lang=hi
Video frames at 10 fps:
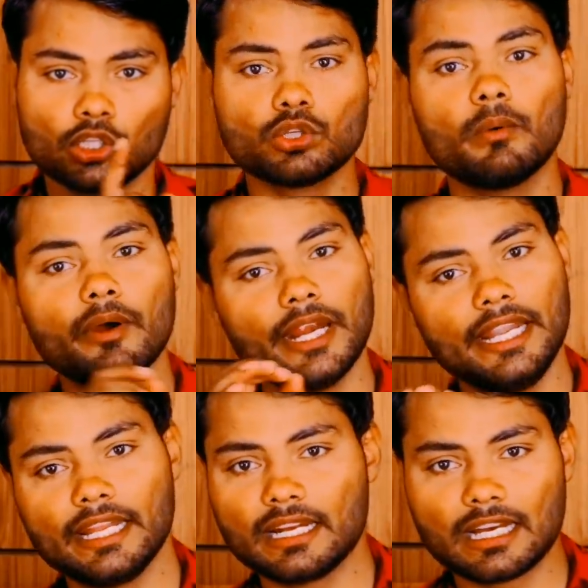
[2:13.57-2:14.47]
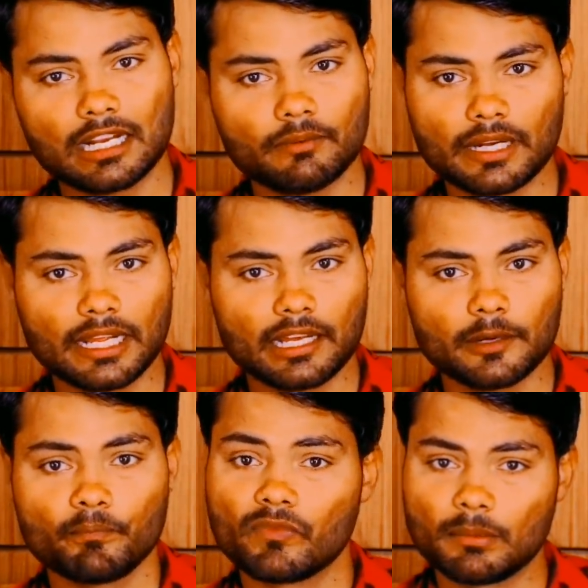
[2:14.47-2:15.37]
तो इंडियन खाना
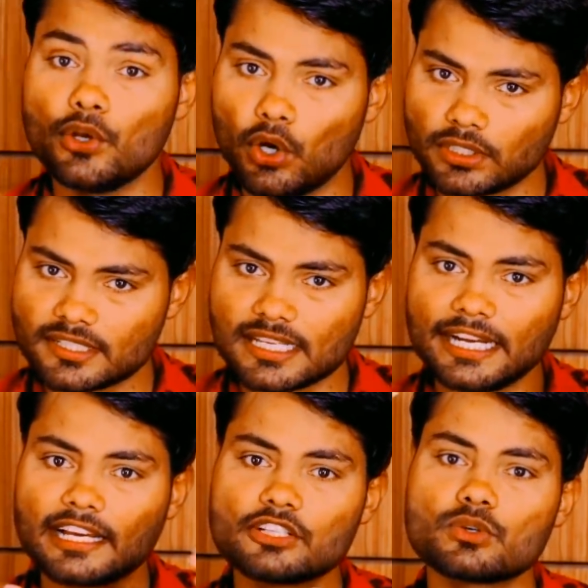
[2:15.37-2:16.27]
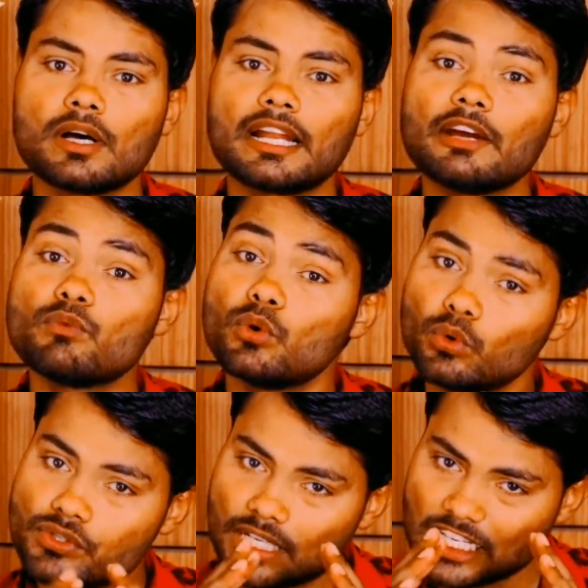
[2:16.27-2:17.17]
बनाएगा नॉर्थ साइड का जो खाना है वो
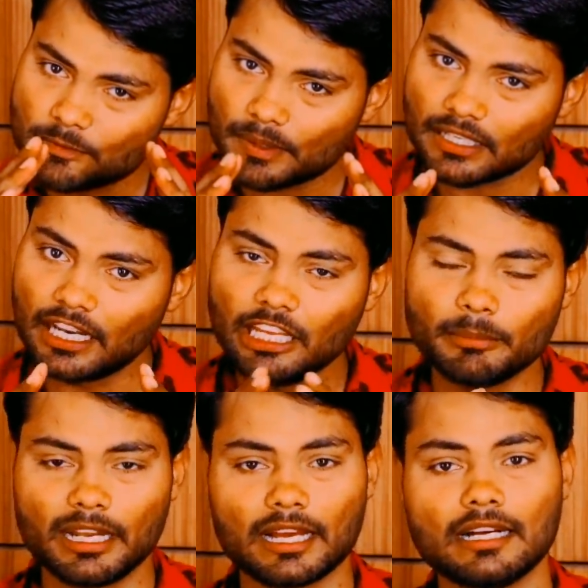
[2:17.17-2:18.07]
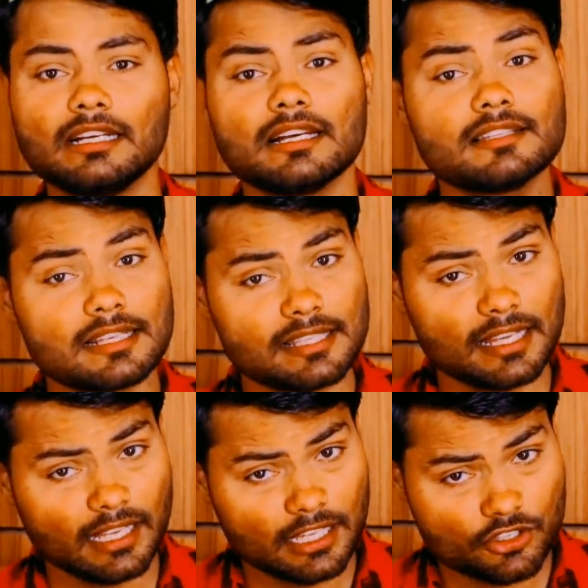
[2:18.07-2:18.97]
उस जहाज़ पर नहीं मिलेगा
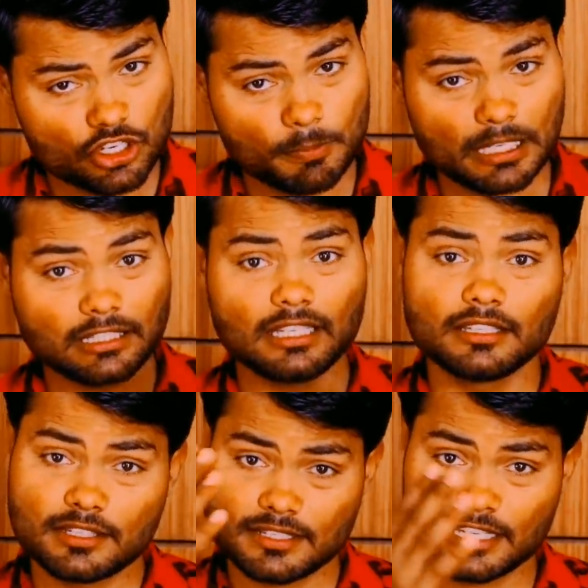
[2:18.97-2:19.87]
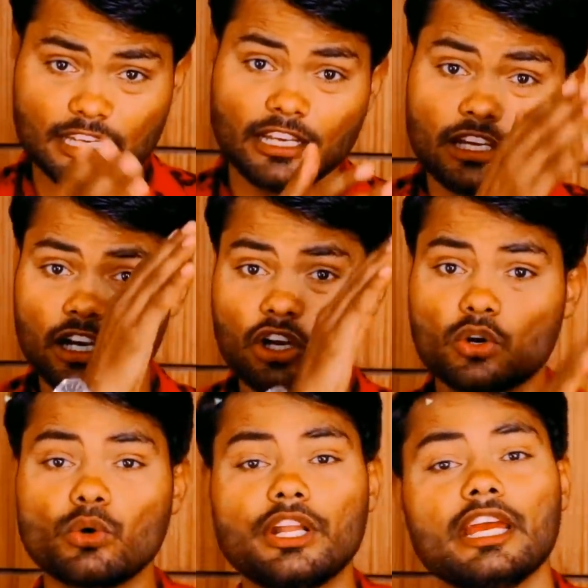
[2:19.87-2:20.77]
जैसे चपाती जैसे कि
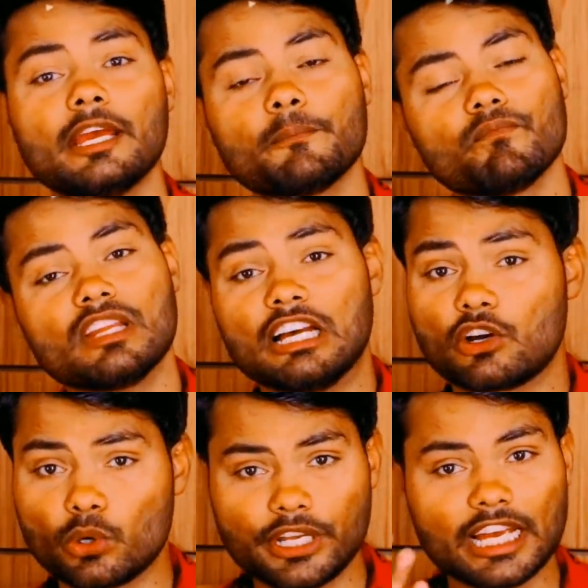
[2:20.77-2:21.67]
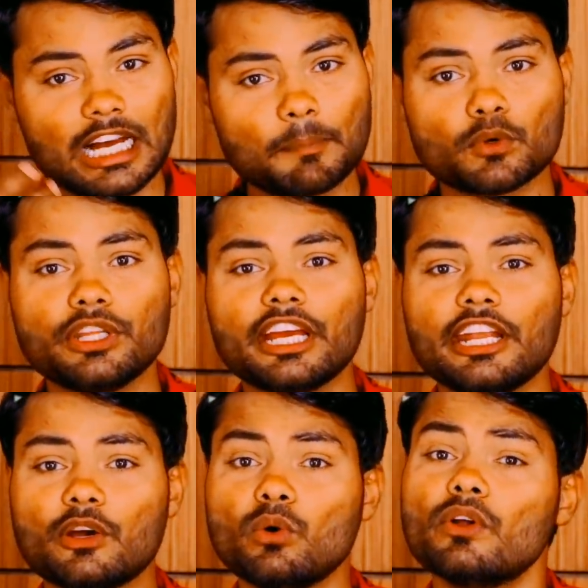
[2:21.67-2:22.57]
रोटी है रोटियां आपको
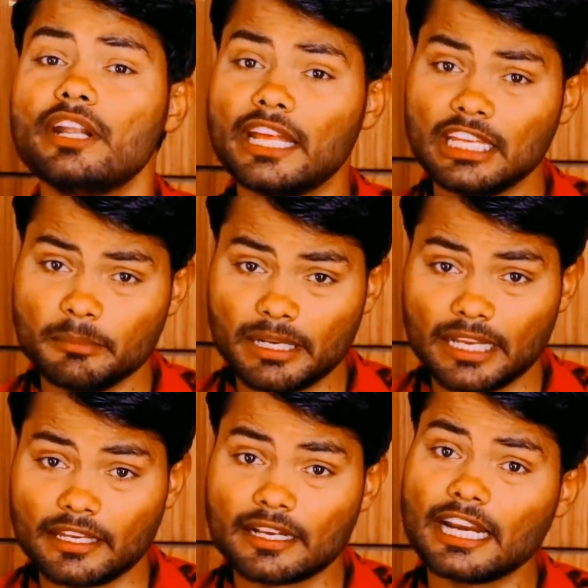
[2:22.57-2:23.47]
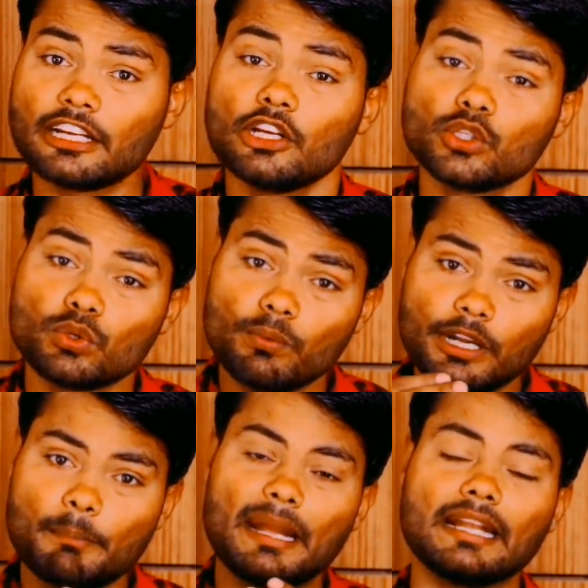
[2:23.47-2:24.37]
देखने को नहीं मिलेंगी राइट तो वो
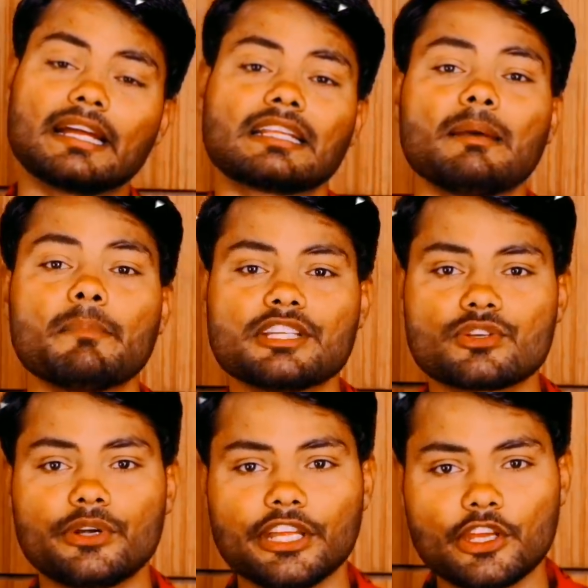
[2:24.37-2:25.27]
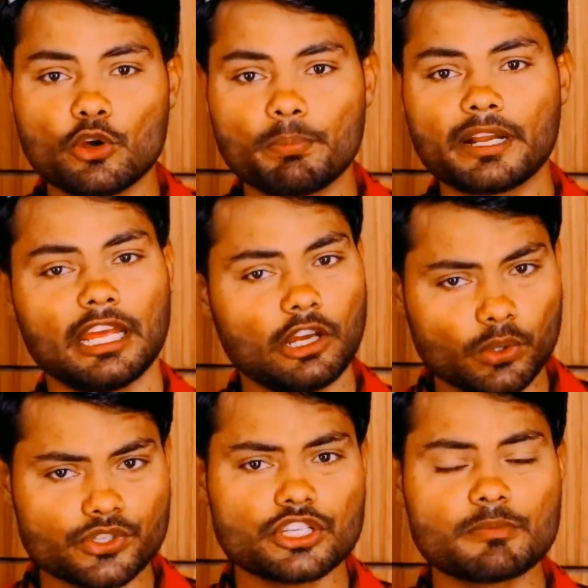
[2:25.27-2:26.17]
डिपेंड करता है मेजोरिटी के ऊपर एक
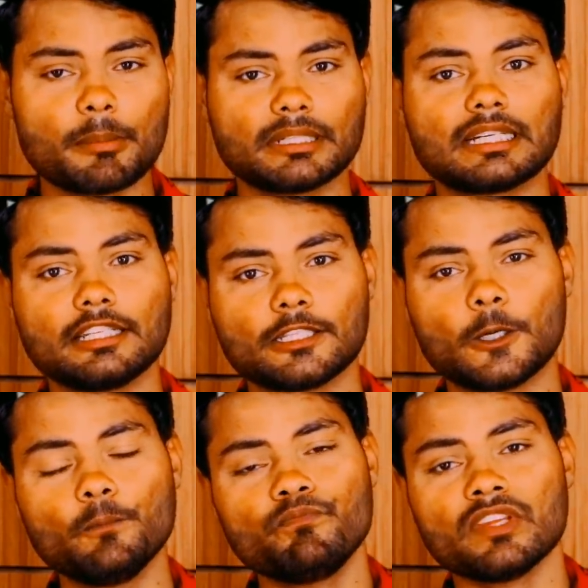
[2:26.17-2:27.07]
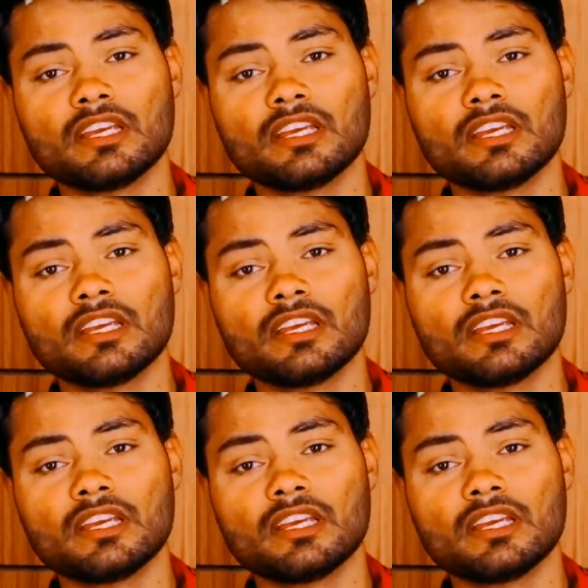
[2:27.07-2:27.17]
और चीज़ मैं बता देता हूँ